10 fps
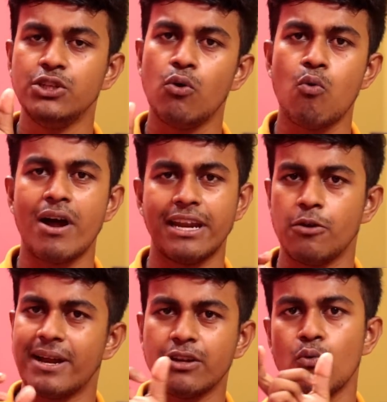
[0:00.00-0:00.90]
জিরো ওয়ান
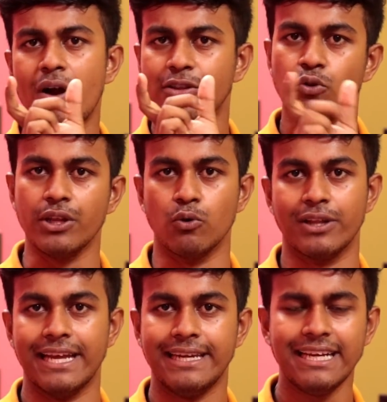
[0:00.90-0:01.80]
এরম একটা ওয়ার্ড তৈরি
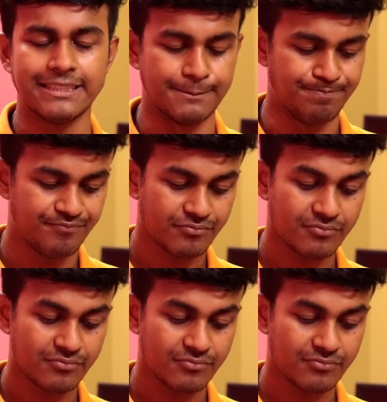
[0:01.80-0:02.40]
করে দেয় ঠিক আছে